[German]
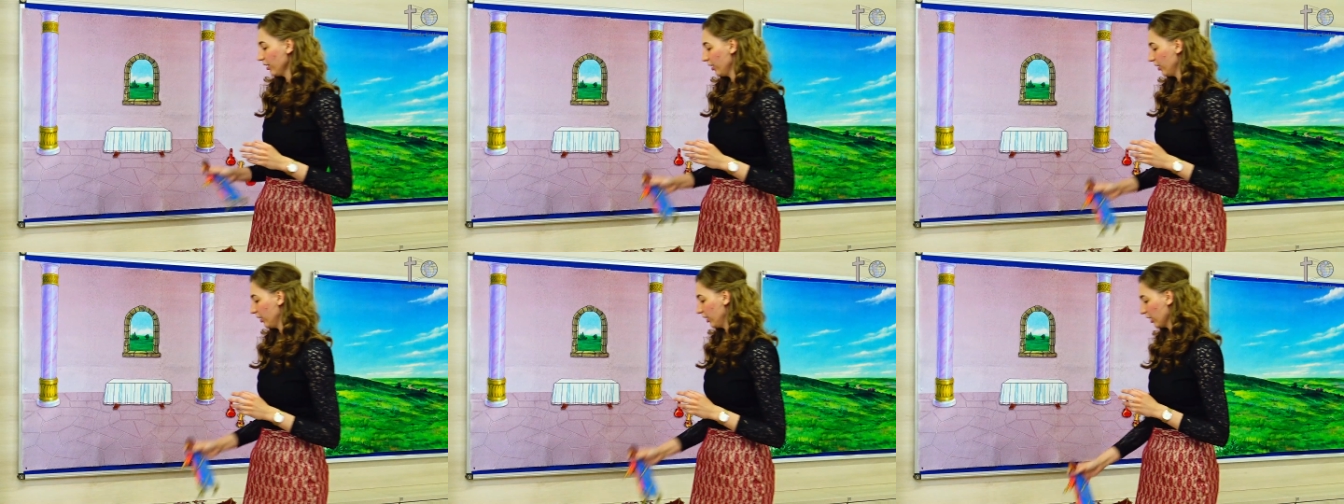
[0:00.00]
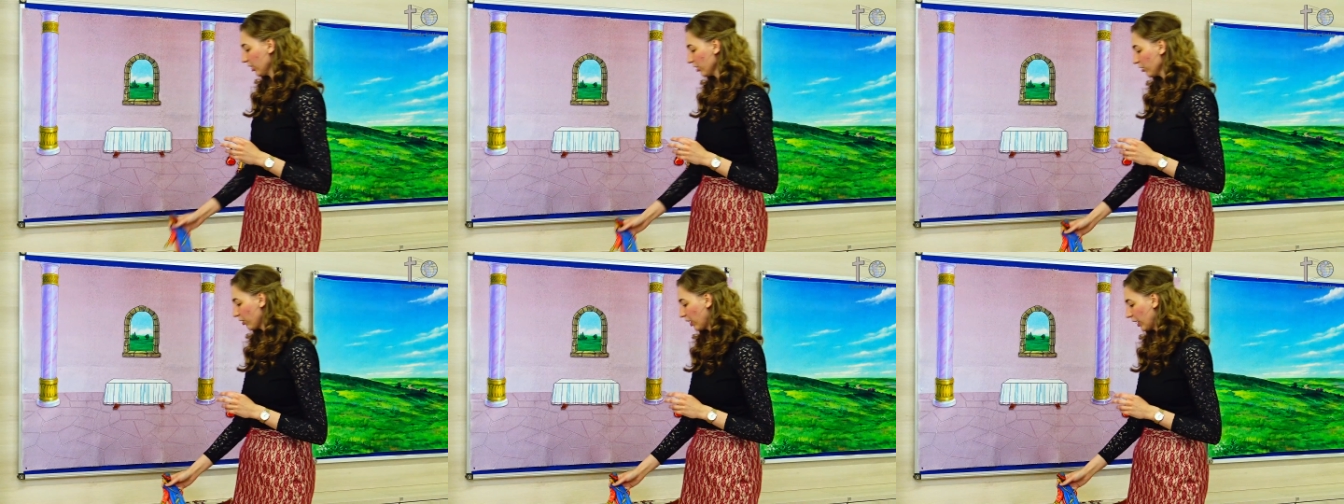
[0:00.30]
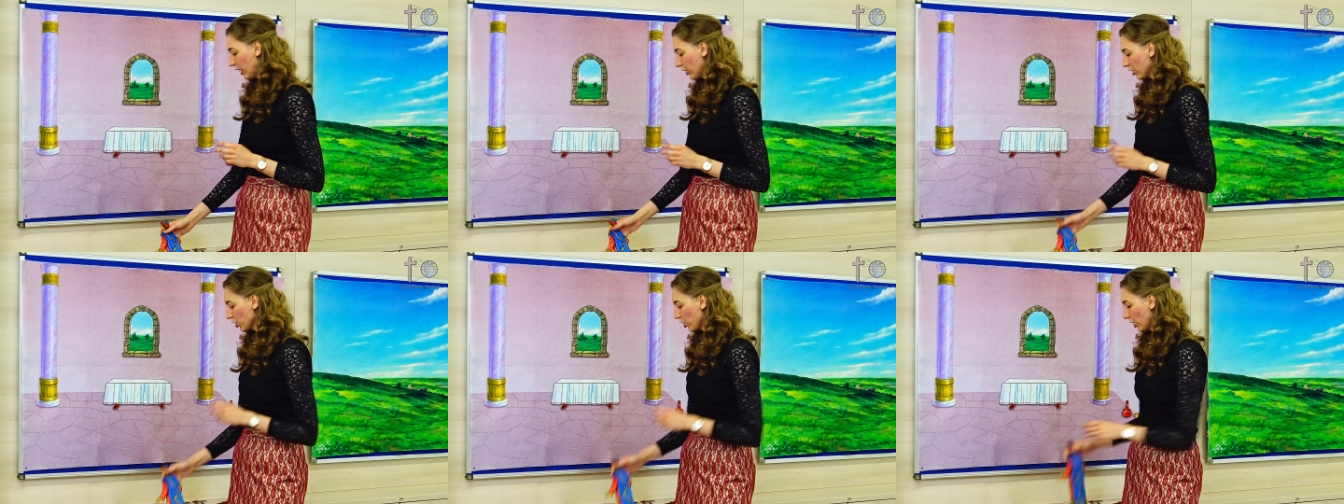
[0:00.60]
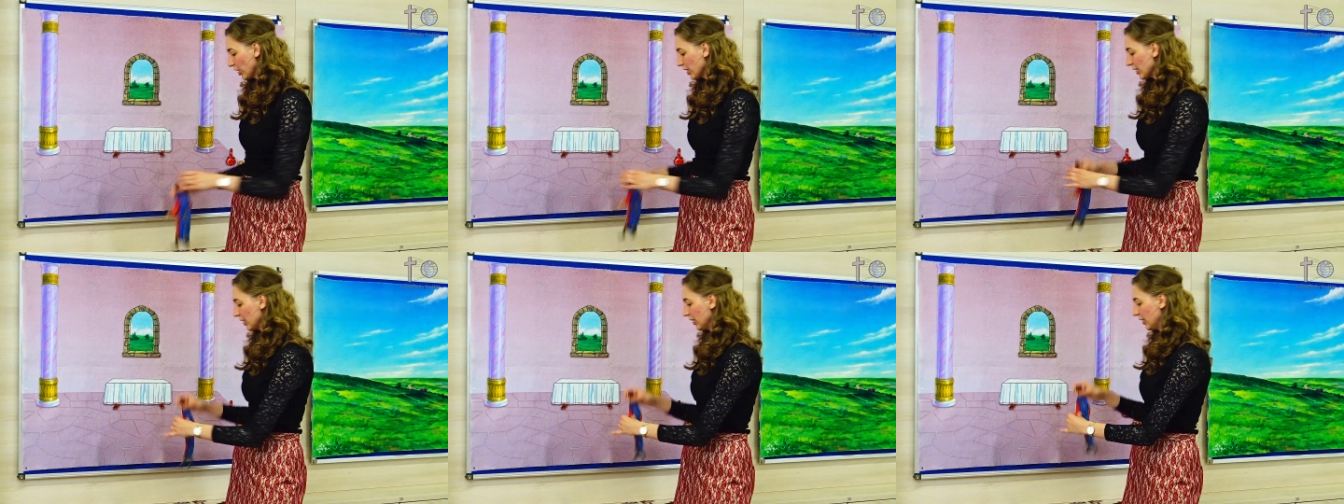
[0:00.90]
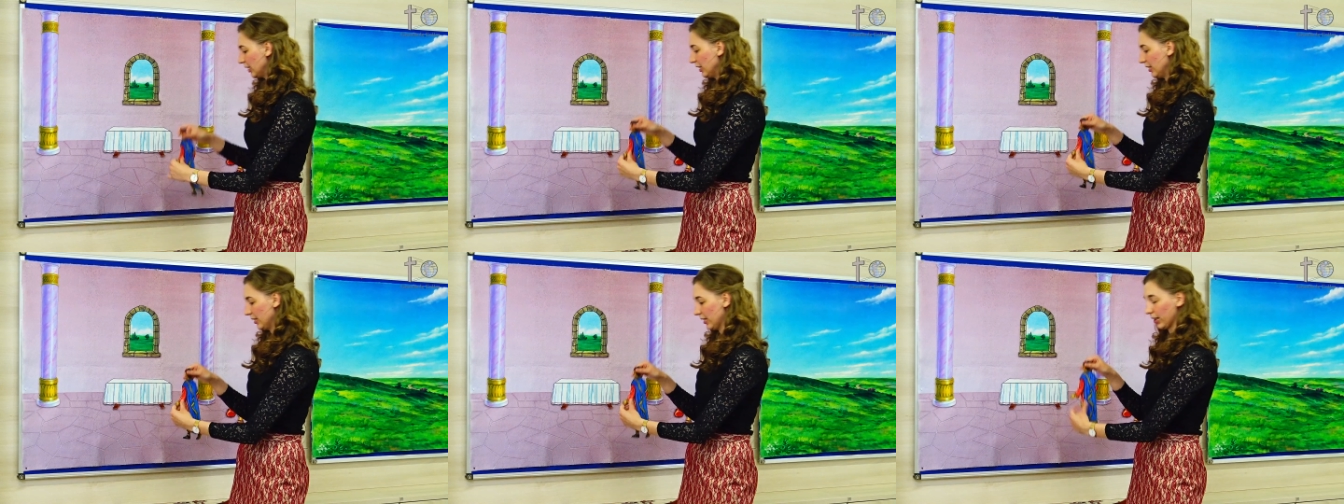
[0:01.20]
Irgendwann entschloss sich
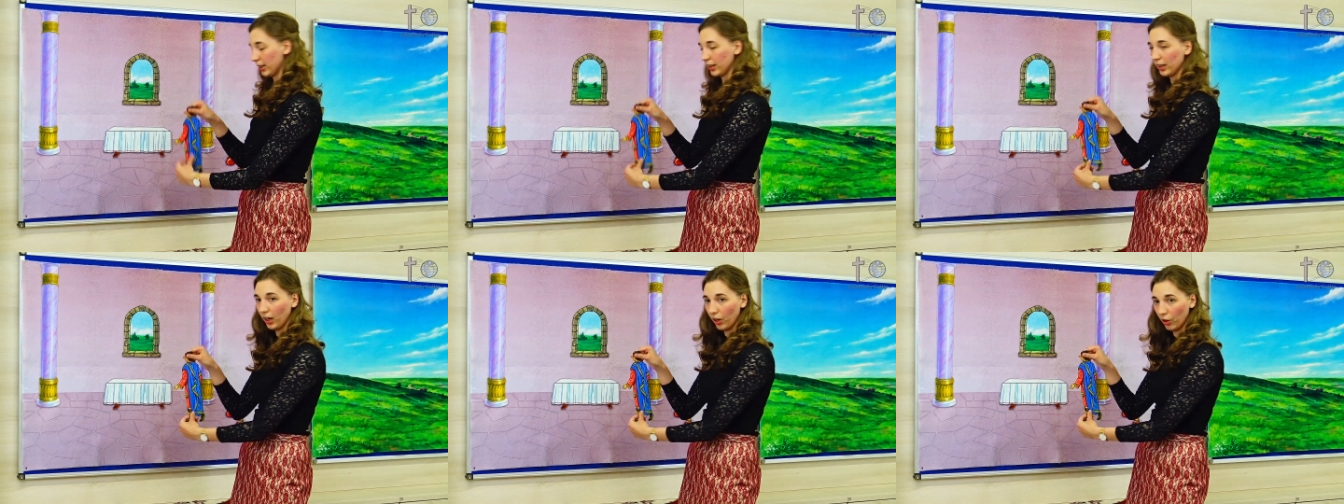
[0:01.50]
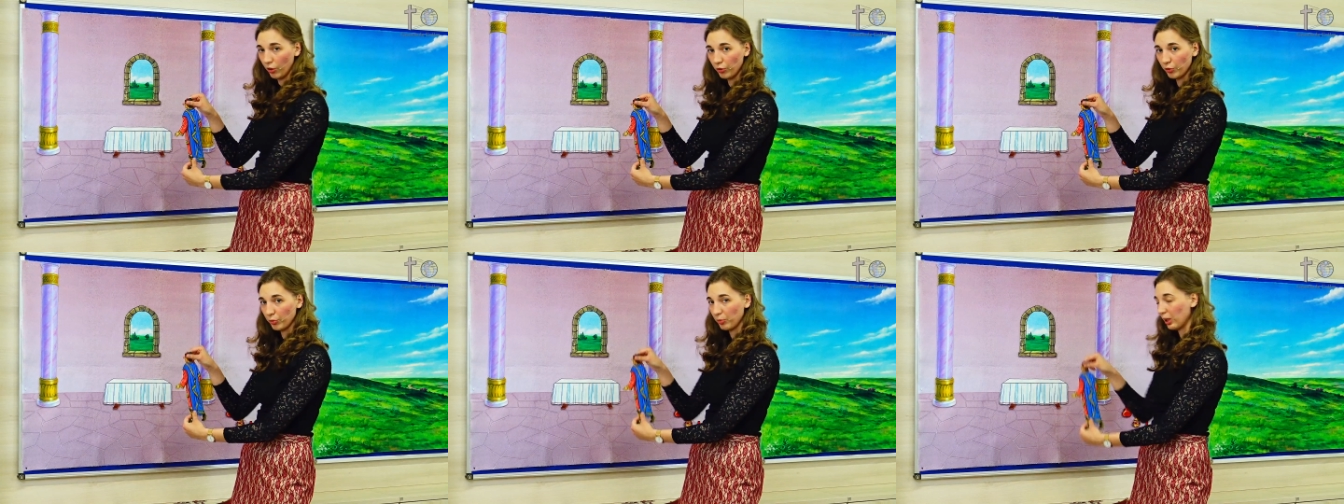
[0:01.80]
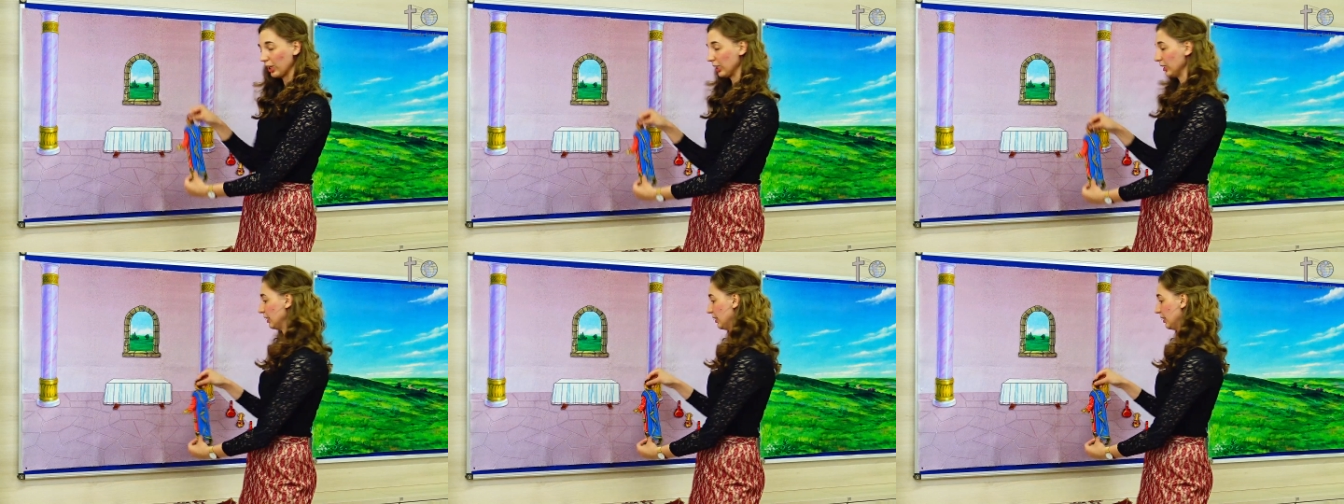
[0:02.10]
dieser Kaufmann,